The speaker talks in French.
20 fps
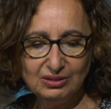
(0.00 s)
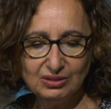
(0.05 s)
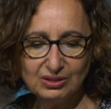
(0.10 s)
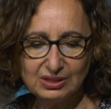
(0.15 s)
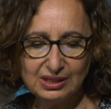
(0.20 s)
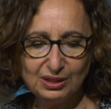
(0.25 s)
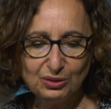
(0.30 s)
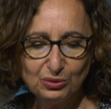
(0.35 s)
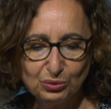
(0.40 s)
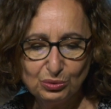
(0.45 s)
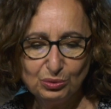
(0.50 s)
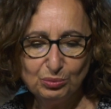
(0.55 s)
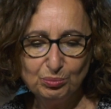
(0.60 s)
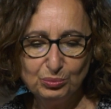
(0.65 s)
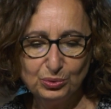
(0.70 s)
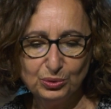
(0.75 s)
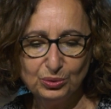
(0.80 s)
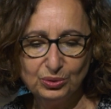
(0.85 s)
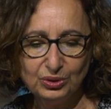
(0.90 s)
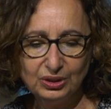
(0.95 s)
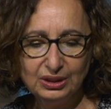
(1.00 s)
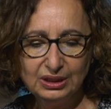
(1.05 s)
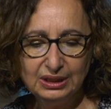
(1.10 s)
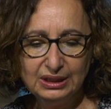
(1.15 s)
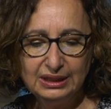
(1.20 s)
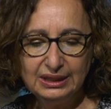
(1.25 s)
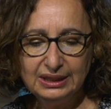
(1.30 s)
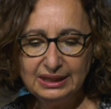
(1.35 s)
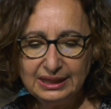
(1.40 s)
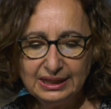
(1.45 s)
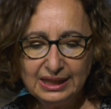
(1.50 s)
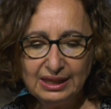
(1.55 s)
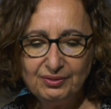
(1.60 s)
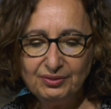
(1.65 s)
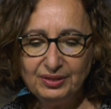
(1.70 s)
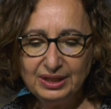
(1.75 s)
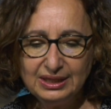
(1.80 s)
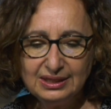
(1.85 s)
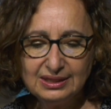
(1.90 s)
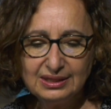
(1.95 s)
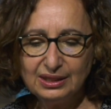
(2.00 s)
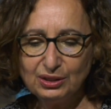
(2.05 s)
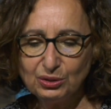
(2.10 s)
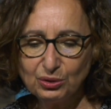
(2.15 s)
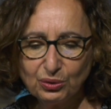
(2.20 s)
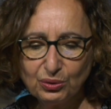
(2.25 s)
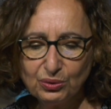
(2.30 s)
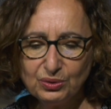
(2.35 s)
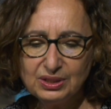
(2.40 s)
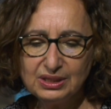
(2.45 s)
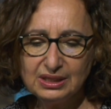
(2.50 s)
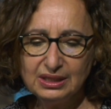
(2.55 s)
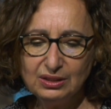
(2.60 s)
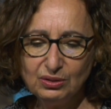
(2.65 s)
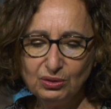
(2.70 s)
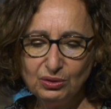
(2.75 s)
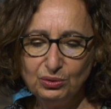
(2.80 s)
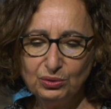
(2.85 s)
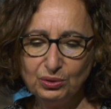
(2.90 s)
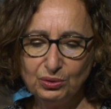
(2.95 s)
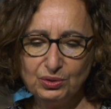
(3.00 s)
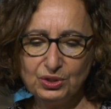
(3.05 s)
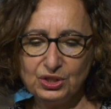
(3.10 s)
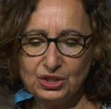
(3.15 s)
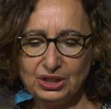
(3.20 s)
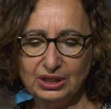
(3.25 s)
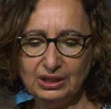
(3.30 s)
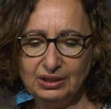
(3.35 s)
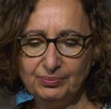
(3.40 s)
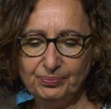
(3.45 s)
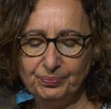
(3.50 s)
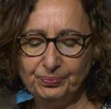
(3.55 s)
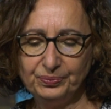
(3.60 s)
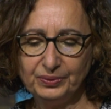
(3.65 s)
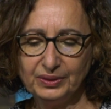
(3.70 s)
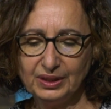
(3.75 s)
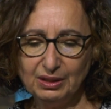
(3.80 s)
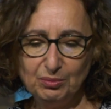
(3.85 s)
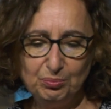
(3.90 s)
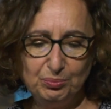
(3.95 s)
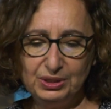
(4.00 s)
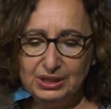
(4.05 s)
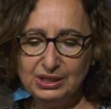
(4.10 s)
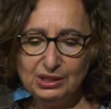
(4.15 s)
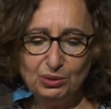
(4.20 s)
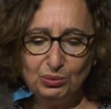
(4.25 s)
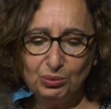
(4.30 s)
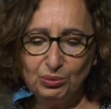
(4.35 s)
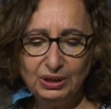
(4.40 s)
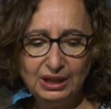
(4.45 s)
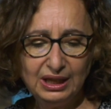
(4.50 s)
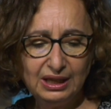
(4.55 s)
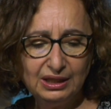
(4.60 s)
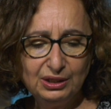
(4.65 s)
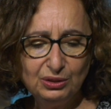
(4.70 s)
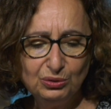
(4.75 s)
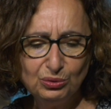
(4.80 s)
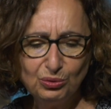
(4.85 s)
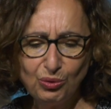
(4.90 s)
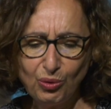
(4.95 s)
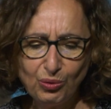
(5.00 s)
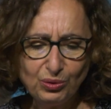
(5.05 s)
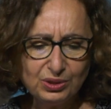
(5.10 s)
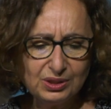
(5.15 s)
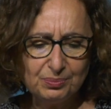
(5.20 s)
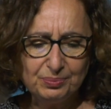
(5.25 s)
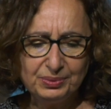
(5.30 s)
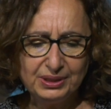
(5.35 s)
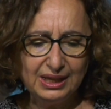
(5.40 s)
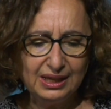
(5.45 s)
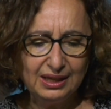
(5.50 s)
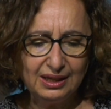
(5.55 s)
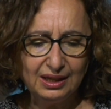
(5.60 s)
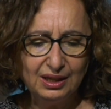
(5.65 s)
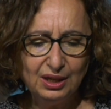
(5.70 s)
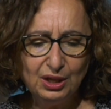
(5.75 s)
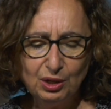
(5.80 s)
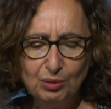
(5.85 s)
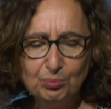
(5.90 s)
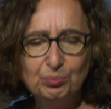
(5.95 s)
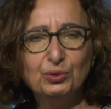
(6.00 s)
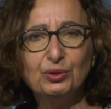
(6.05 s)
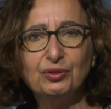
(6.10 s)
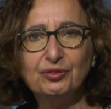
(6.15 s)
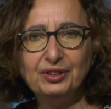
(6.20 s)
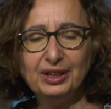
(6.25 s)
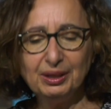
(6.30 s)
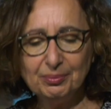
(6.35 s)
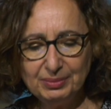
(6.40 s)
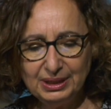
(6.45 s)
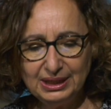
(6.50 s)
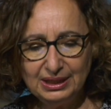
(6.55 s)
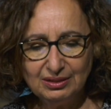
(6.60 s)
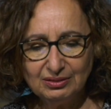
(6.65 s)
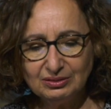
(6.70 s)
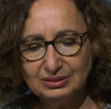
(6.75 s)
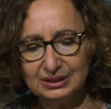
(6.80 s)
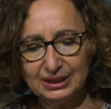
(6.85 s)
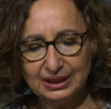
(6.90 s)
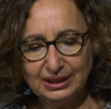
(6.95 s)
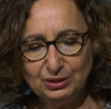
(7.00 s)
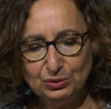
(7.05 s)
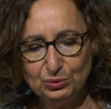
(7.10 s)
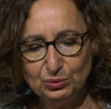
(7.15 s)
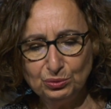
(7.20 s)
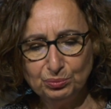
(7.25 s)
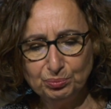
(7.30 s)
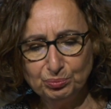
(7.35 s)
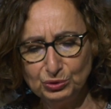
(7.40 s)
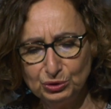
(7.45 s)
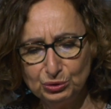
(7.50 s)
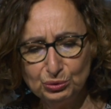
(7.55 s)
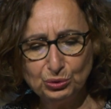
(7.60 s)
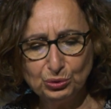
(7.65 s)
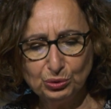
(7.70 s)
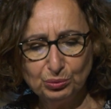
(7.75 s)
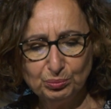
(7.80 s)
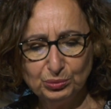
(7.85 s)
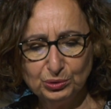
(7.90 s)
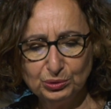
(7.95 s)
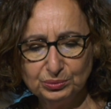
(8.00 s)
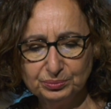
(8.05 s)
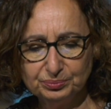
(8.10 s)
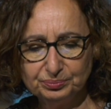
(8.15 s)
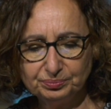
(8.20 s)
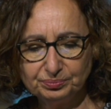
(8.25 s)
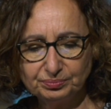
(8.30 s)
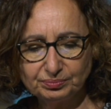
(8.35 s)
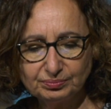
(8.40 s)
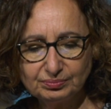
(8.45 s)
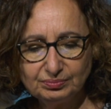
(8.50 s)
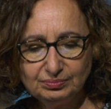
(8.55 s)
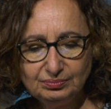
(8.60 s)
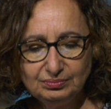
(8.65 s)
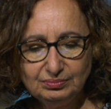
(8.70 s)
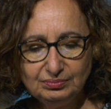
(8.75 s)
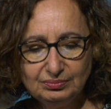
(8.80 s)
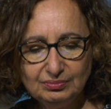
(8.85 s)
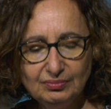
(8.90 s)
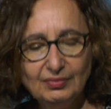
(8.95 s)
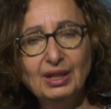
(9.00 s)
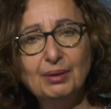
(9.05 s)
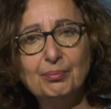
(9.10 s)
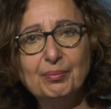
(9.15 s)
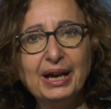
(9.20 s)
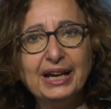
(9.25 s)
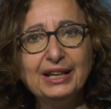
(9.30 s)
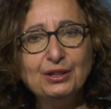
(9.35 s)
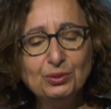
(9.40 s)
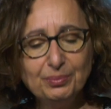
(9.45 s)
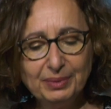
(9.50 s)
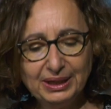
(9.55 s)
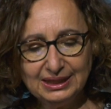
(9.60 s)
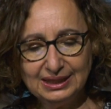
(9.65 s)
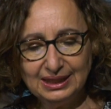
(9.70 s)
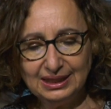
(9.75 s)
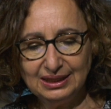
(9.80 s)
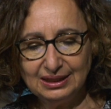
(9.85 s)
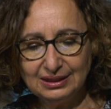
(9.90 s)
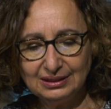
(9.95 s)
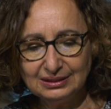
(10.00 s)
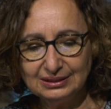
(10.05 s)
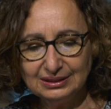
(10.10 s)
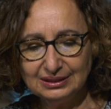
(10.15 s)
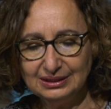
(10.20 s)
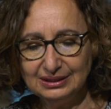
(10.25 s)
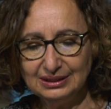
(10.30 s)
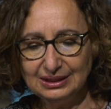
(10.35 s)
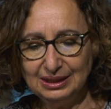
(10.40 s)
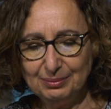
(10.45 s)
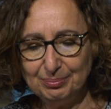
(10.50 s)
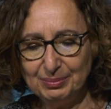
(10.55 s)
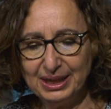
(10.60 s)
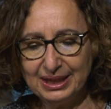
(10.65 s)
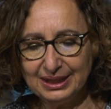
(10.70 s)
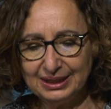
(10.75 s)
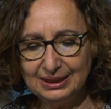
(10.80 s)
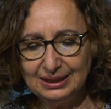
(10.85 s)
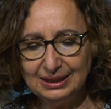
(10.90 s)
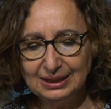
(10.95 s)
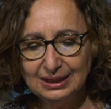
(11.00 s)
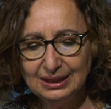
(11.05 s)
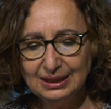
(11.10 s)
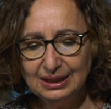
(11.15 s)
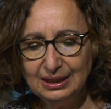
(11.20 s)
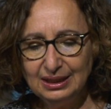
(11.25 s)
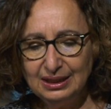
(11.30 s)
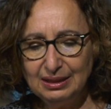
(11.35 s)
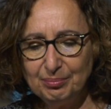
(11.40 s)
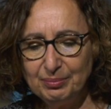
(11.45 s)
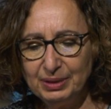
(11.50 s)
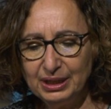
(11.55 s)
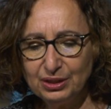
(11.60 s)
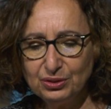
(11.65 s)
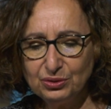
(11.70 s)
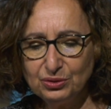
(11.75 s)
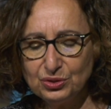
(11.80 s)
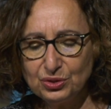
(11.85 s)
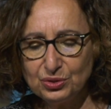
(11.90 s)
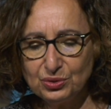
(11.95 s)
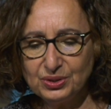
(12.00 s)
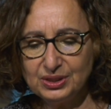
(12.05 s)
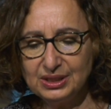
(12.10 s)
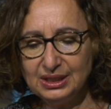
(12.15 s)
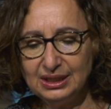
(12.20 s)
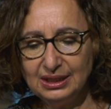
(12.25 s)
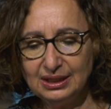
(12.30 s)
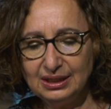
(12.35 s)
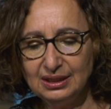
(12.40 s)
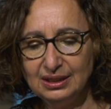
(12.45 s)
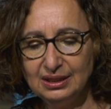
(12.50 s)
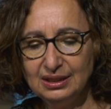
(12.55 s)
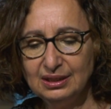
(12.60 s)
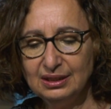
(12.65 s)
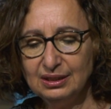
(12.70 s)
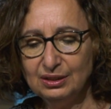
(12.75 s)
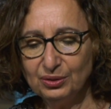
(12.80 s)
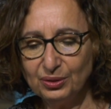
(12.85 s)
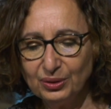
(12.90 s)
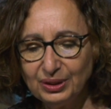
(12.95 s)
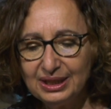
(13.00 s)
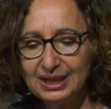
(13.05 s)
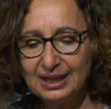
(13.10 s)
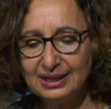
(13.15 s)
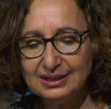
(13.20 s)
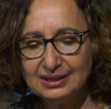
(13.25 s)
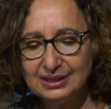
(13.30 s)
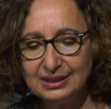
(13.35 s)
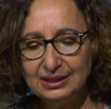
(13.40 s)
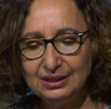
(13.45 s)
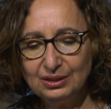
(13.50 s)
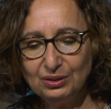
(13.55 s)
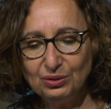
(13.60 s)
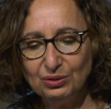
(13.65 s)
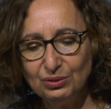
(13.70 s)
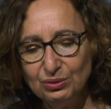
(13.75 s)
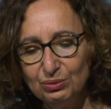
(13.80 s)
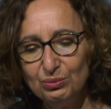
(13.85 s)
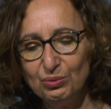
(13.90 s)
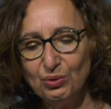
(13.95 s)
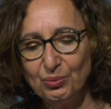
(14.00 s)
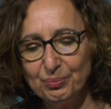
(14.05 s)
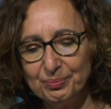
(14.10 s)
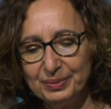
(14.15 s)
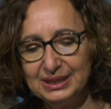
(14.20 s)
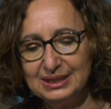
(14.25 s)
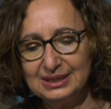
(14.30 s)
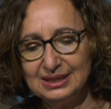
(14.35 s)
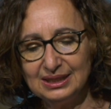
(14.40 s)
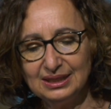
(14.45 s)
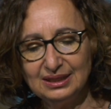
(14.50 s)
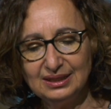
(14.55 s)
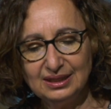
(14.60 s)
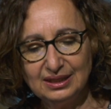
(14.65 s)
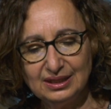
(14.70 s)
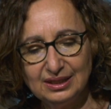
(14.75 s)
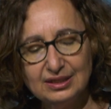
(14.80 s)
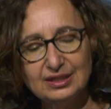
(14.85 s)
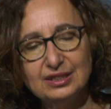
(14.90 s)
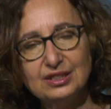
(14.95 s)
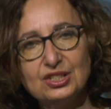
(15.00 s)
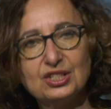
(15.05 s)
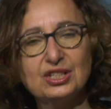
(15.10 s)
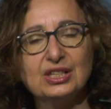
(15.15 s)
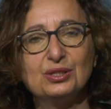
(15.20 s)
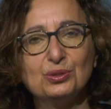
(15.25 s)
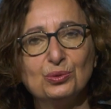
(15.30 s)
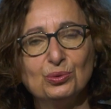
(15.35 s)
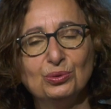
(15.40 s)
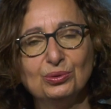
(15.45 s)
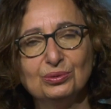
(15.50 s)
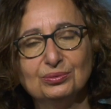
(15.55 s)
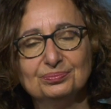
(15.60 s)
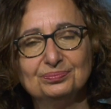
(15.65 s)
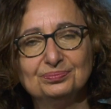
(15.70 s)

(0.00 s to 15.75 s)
dans un tombeau qui avait été creusé dans le rocher. Puis il roula une grosse pierre pour fermer l'entrée du, tombeau. Marie de Magdala et Marie, la mère de José, regardaient où on mettait Jésus.